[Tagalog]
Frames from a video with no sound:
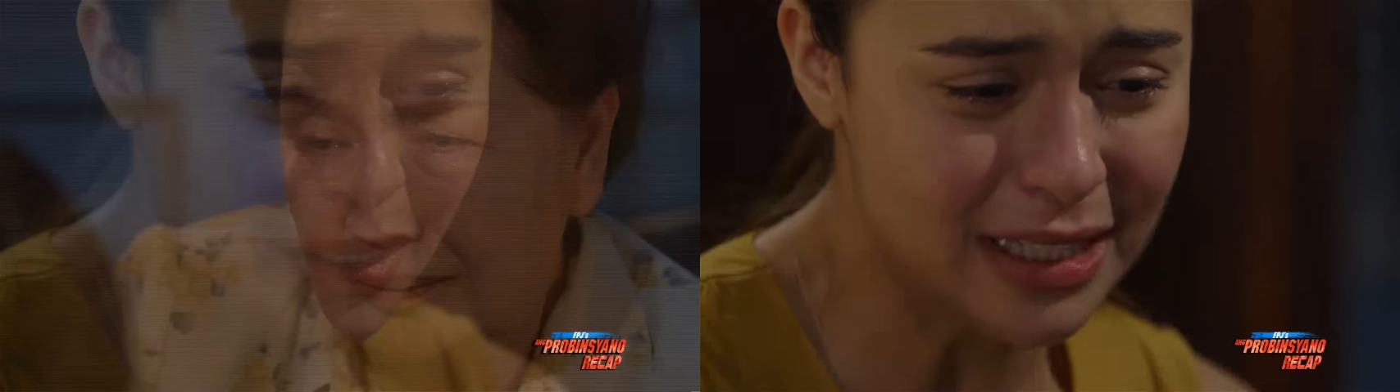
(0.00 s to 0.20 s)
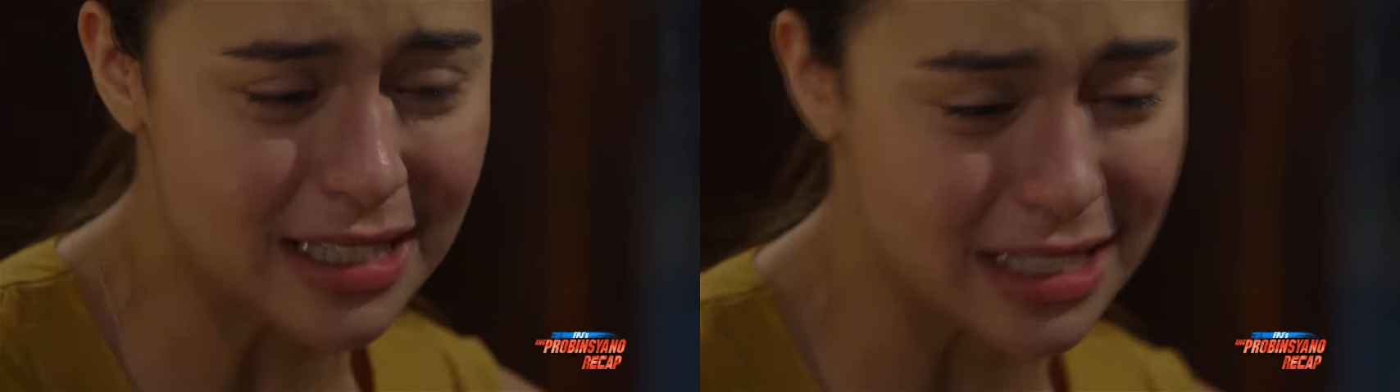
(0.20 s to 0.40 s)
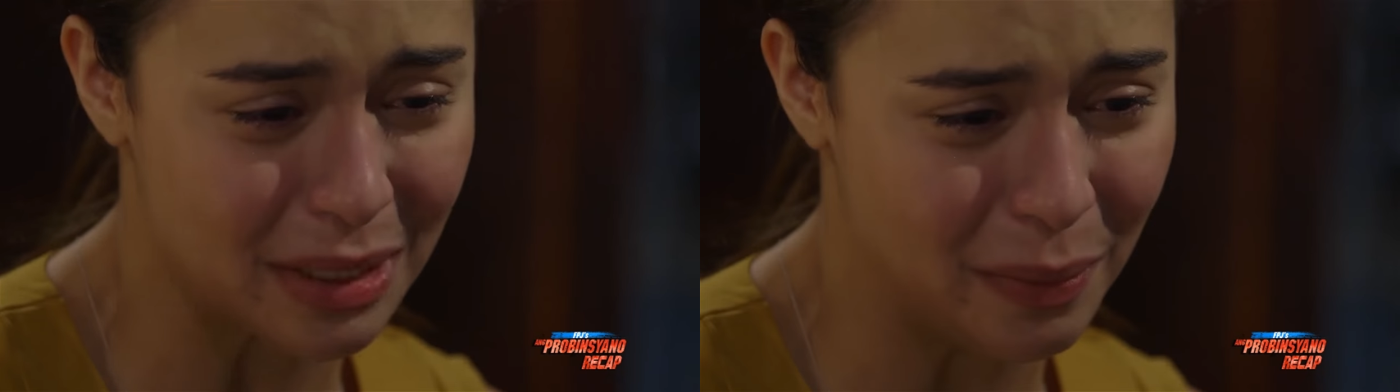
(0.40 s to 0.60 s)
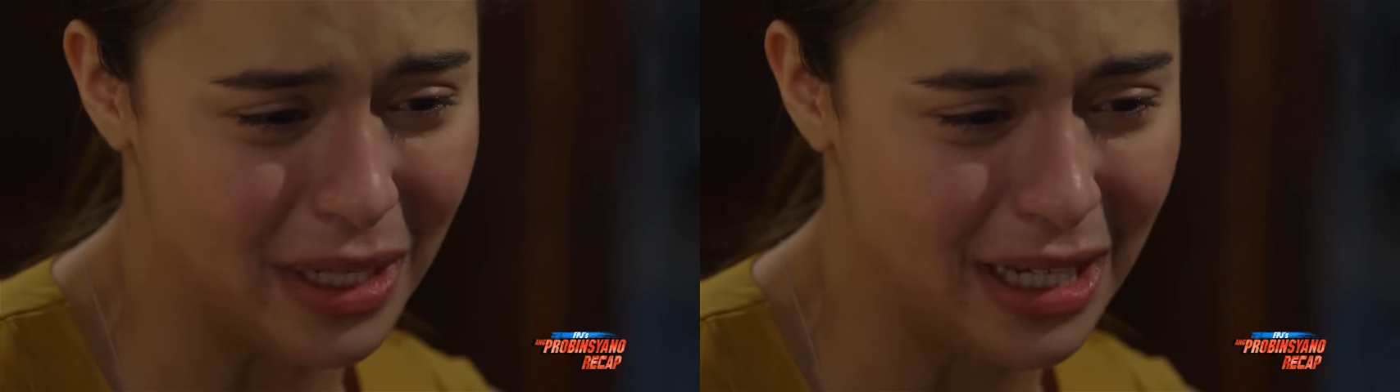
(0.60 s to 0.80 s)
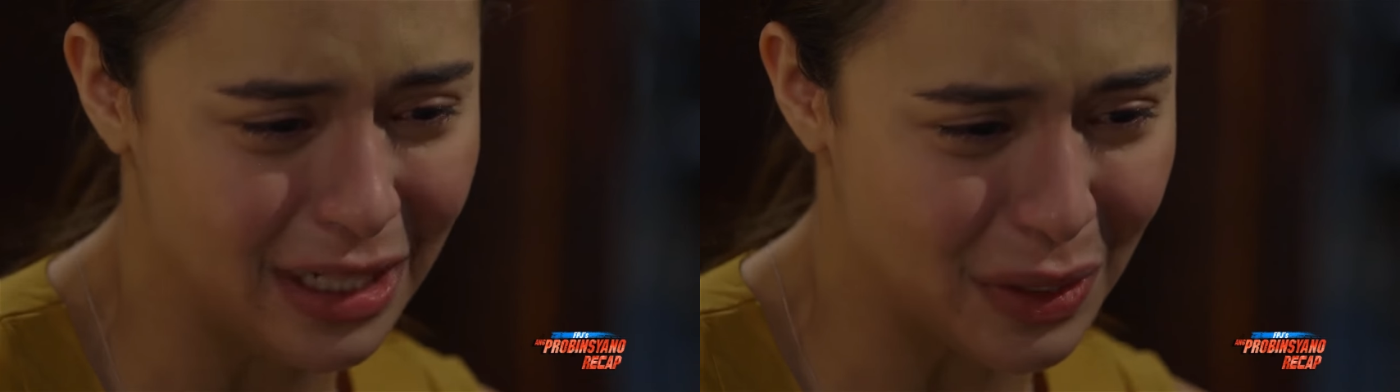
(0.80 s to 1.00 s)

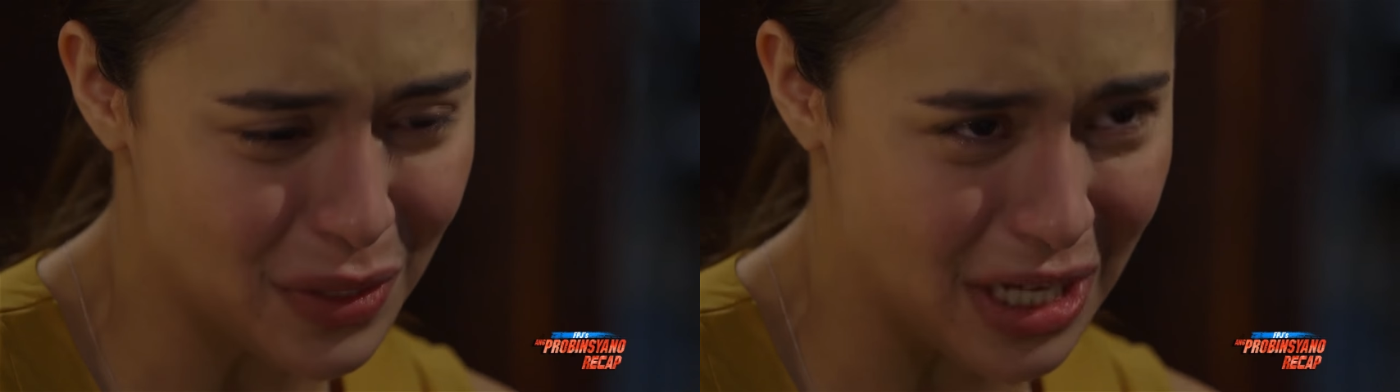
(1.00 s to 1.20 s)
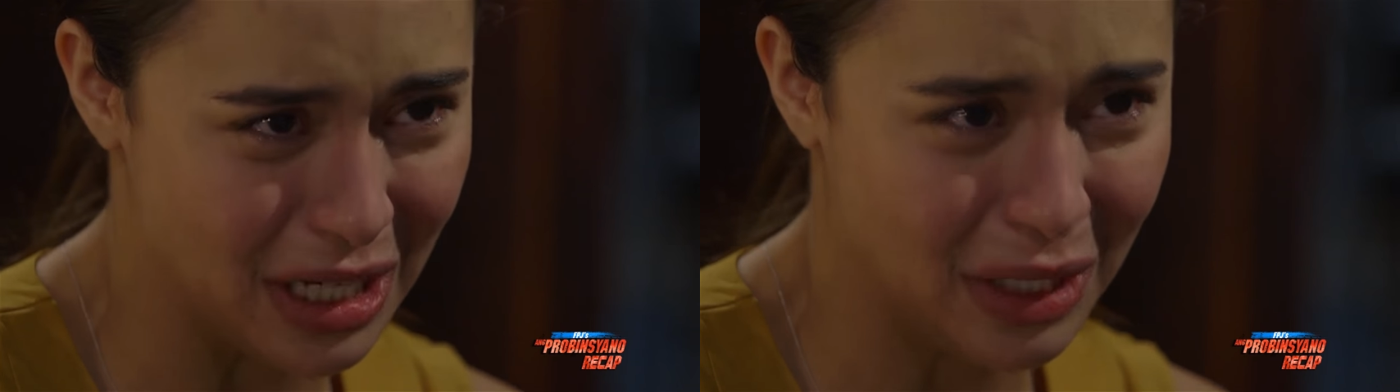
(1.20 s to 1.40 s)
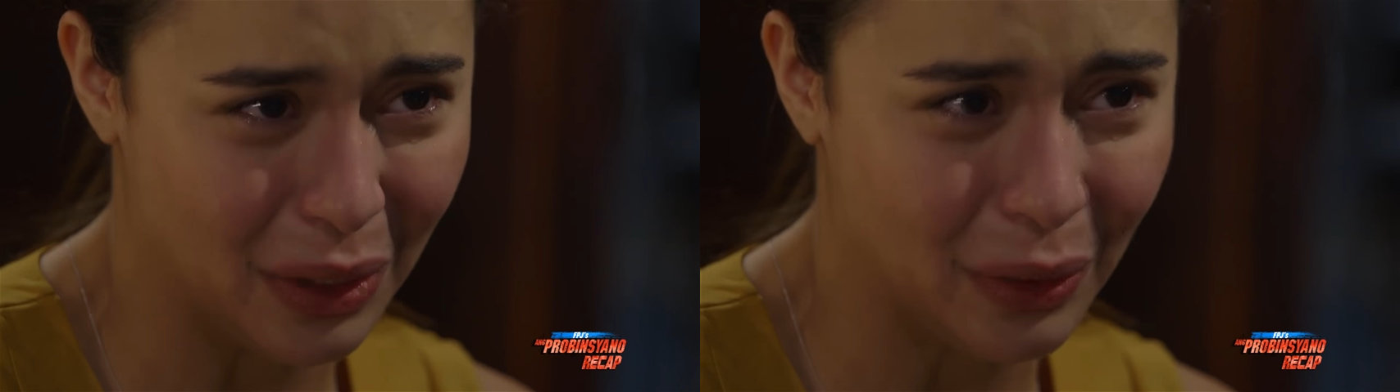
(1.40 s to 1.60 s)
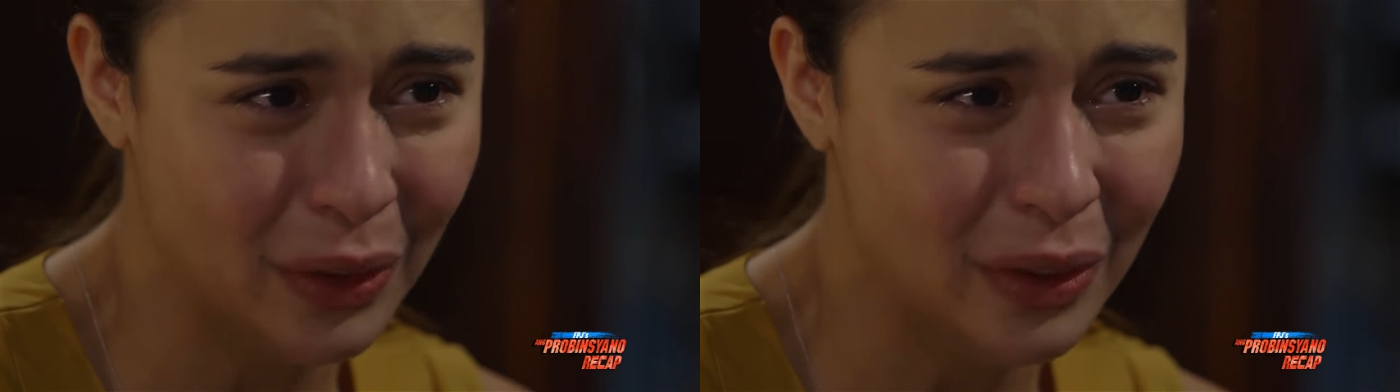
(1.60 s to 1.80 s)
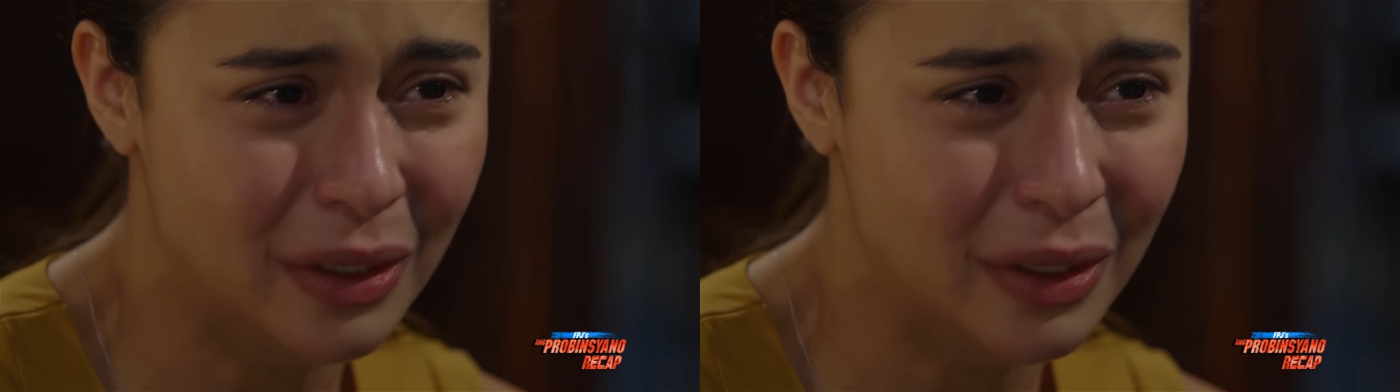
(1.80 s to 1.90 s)
sasabihin ko sa inyo